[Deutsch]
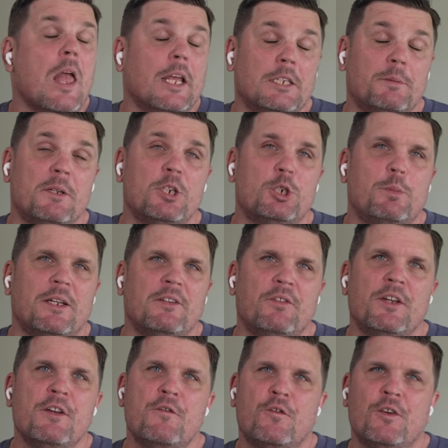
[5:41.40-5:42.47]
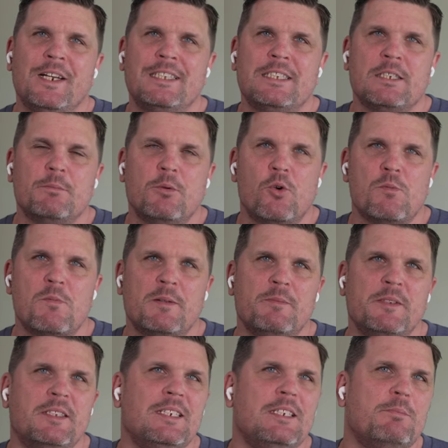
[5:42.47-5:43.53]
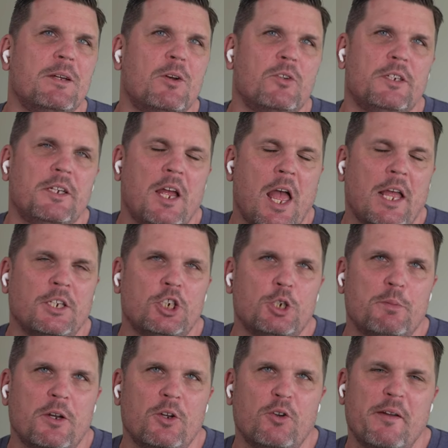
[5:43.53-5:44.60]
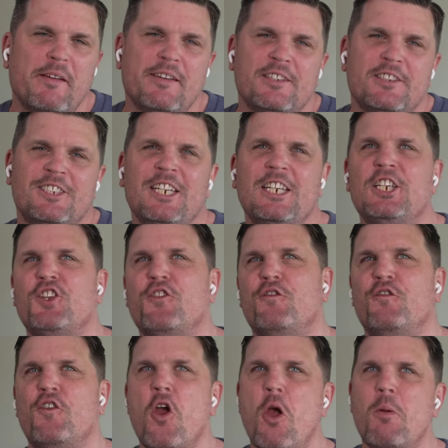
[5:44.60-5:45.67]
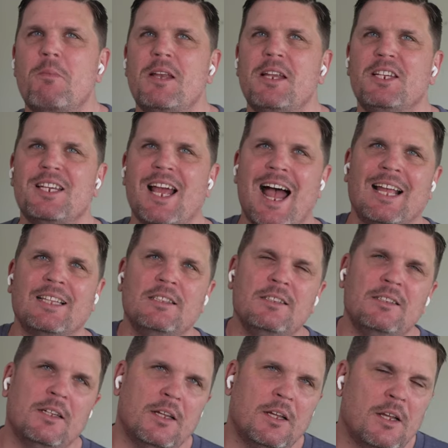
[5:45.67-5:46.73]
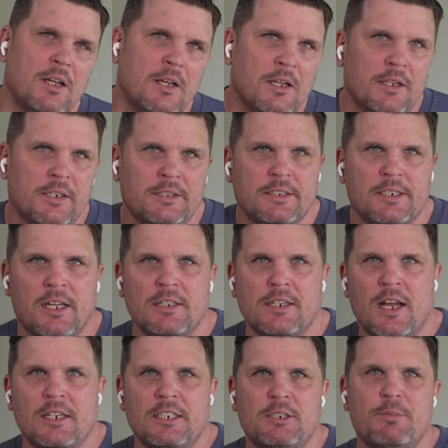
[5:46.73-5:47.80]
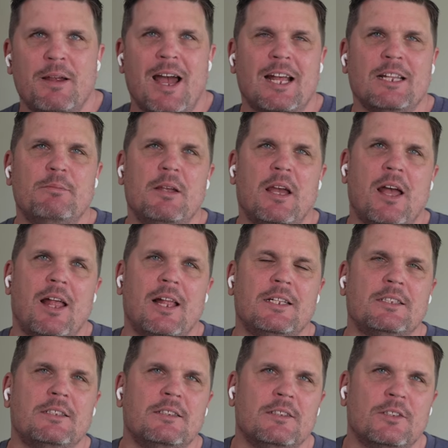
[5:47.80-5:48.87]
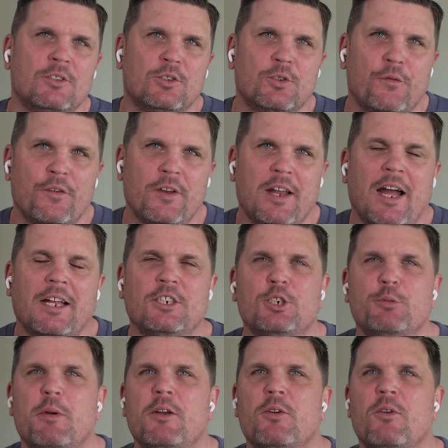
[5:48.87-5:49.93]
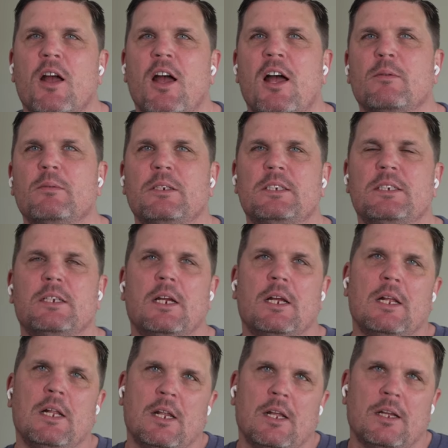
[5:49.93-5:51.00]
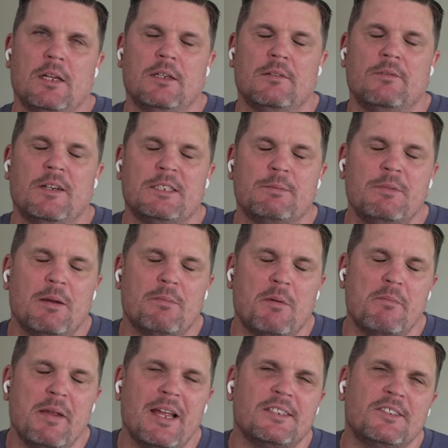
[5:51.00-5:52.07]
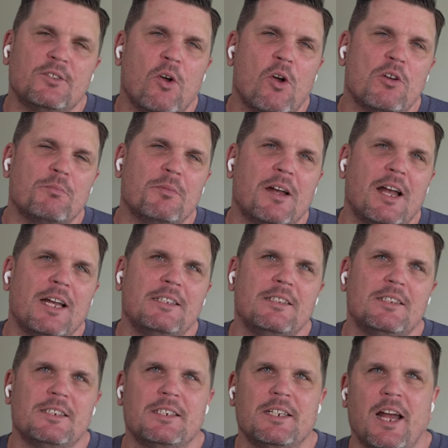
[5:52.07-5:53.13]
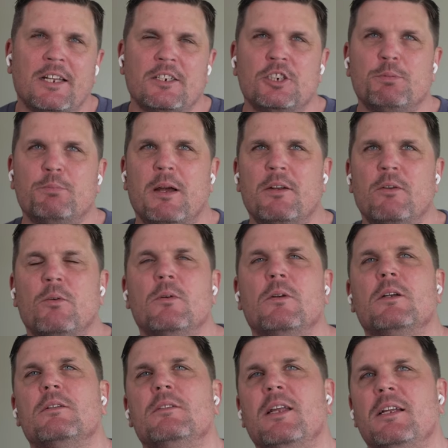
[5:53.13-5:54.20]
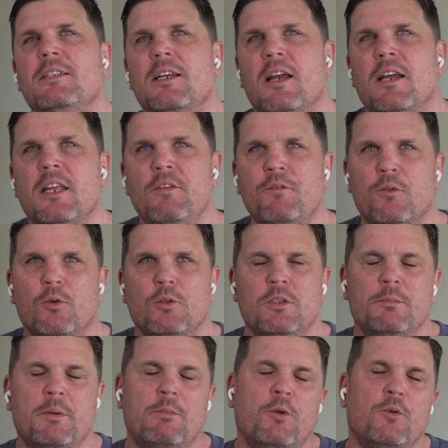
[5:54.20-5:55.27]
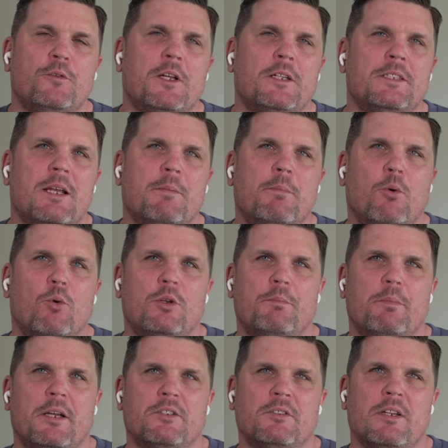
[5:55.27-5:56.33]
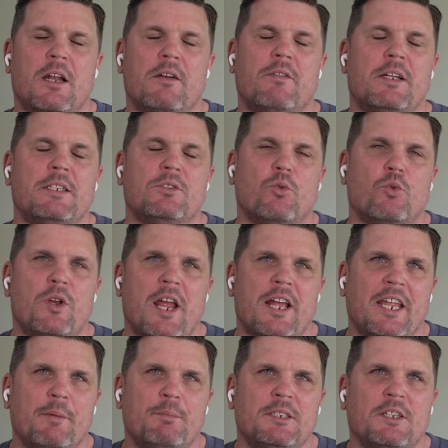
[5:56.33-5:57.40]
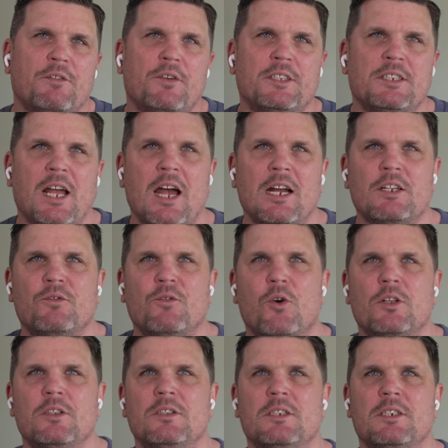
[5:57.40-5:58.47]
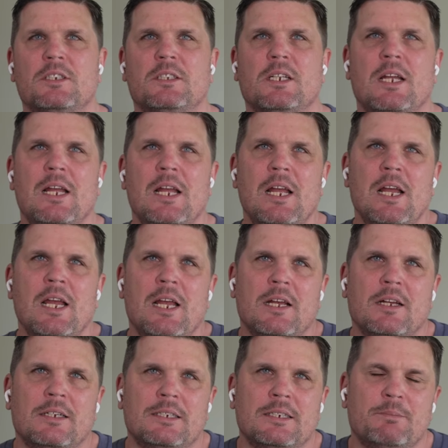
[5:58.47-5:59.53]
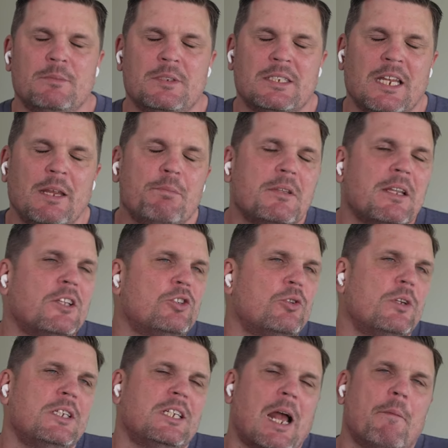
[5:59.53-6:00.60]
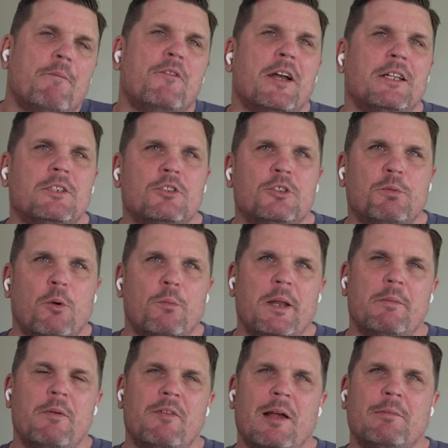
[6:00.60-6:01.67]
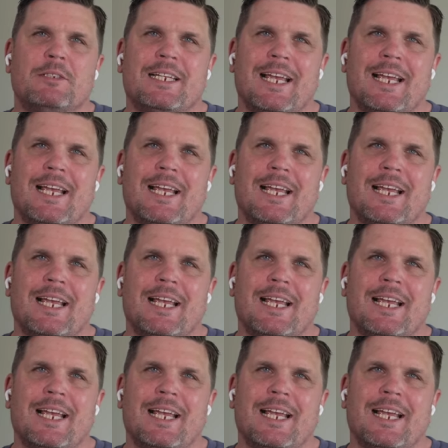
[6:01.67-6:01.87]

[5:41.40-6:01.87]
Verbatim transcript: Ich bin gespannt wie ein Flitzebogen. Man sieht mir auch die Anspannung im Gesicht förmlich an ich kann gar nicht mehr an mir halten, äh, so viel Anspannung habe ich. Äh, was mir aber mehr Sorgen bereitet, ist die Anspannung der Tarifrunde beim Lufthansa Bodenpersonal, weil es ohne Ergebnisse vertagt worden ja. ist. Ähm, es gibt natürlich Abfertigungsprobleme. Wir haben es